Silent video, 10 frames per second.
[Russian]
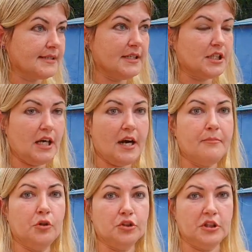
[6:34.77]
слышала,
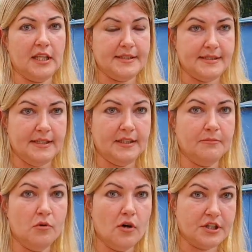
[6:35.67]
работу найти не
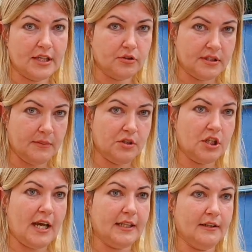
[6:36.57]
мог. Сейчас он
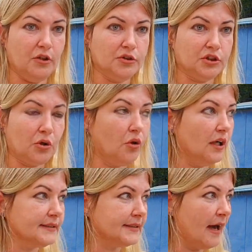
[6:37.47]
замечательно
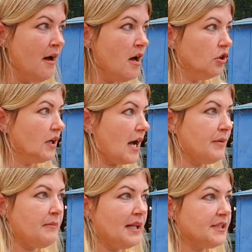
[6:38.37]
устроился. Ну, как
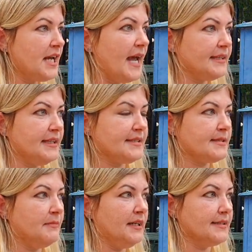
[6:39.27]
бы молчать нет
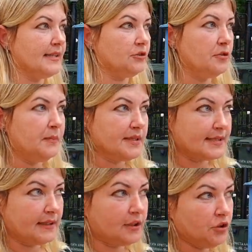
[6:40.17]
смысла. Тут был
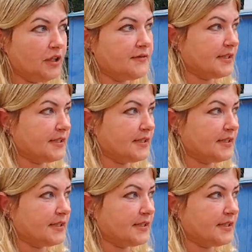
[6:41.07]
санаторий в